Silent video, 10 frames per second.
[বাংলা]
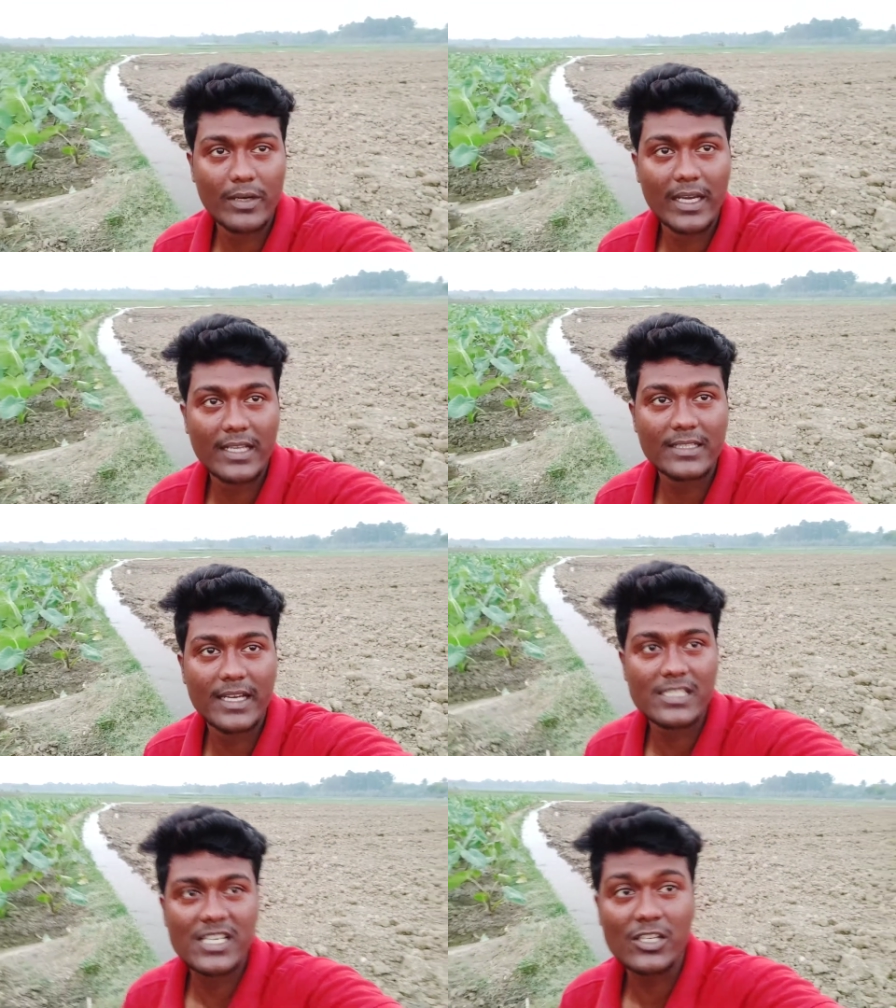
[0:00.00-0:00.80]
হয়ে গেছে
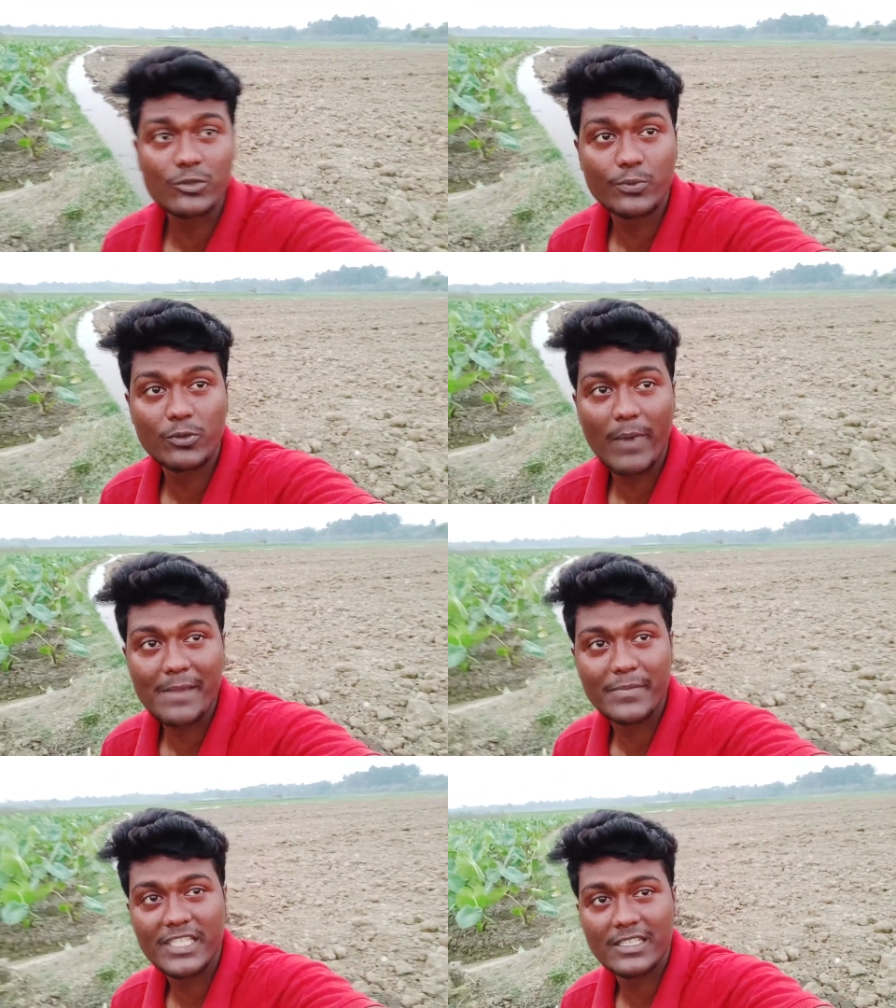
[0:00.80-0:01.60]
এখানে চারশো ফুট
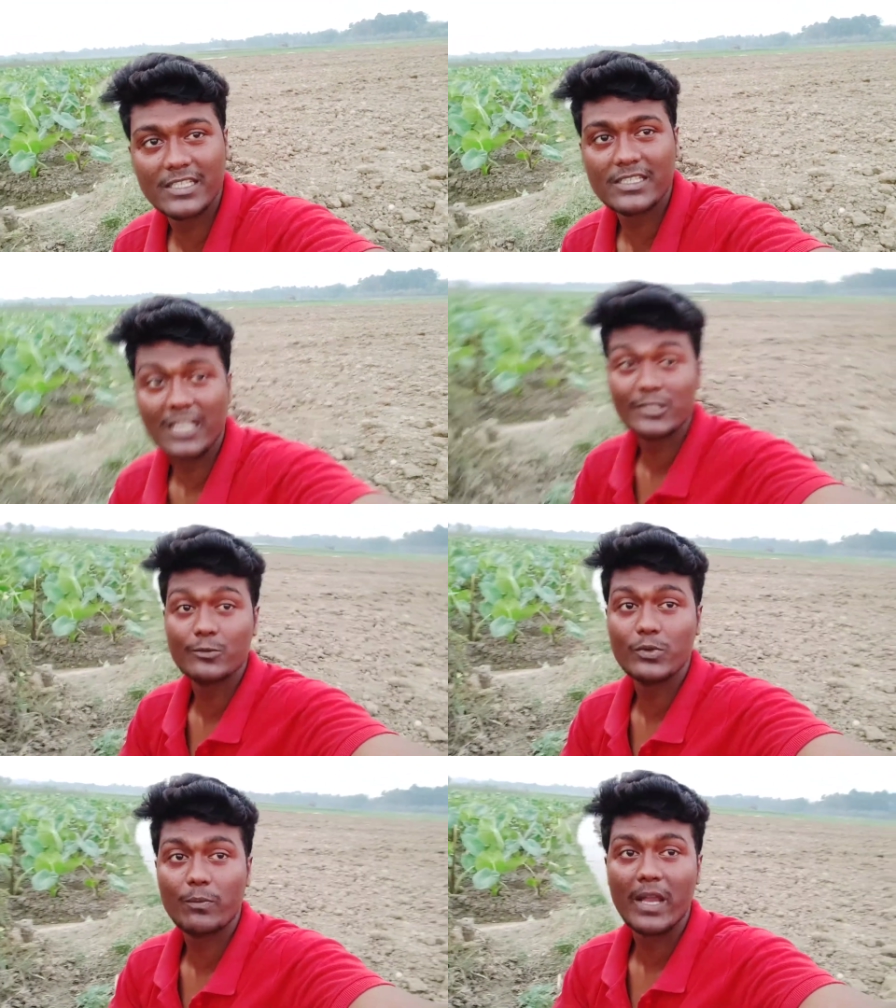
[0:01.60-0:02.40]
পাইপ বিছিয়েছি চারশো
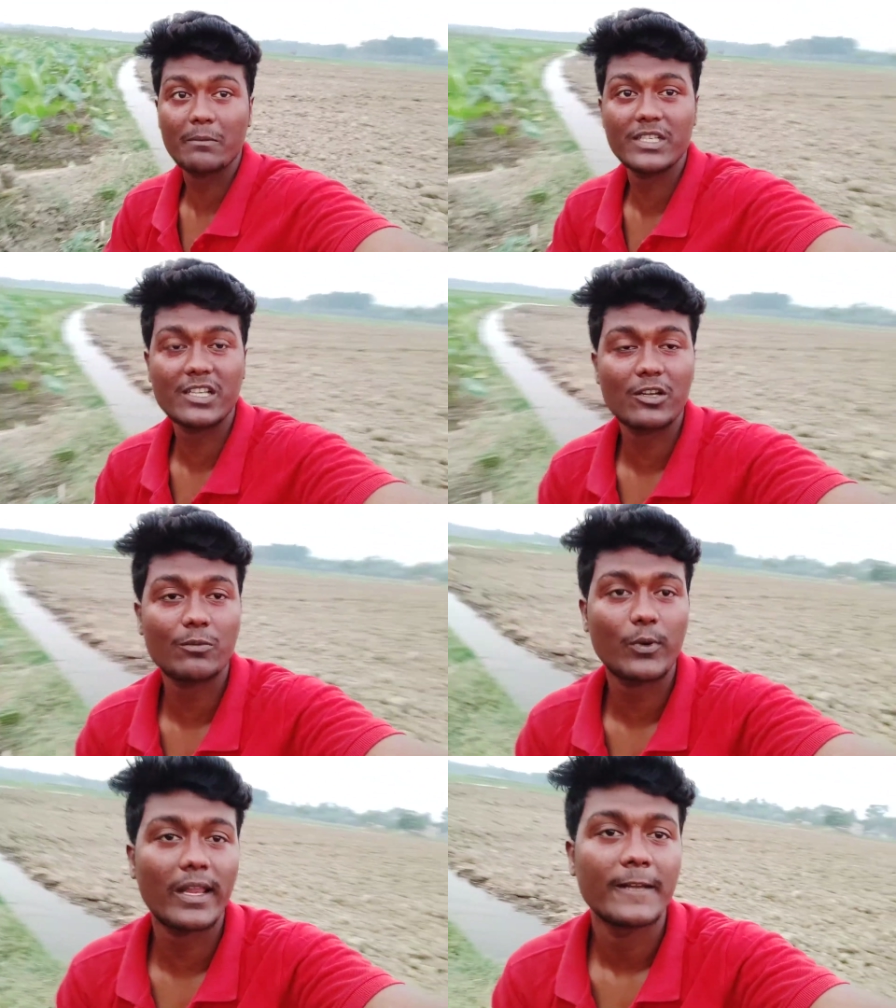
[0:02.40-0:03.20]
ফুট পাইপ বিছানোর
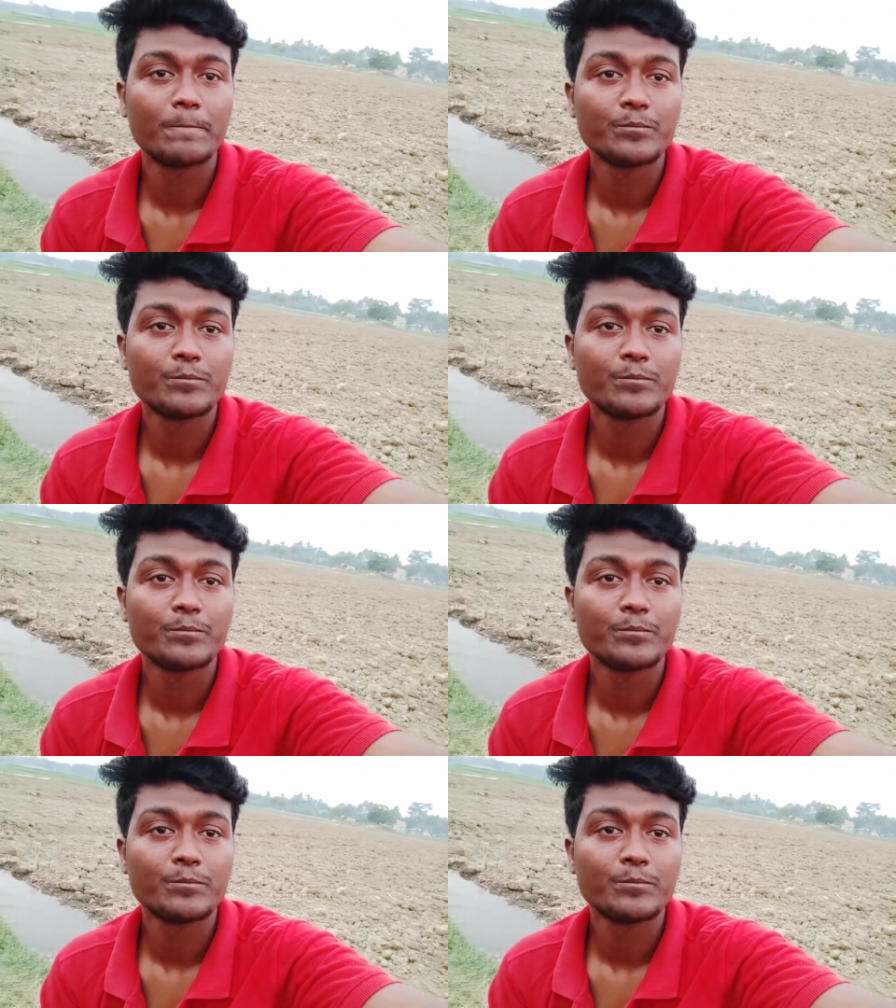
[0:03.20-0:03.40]
পরে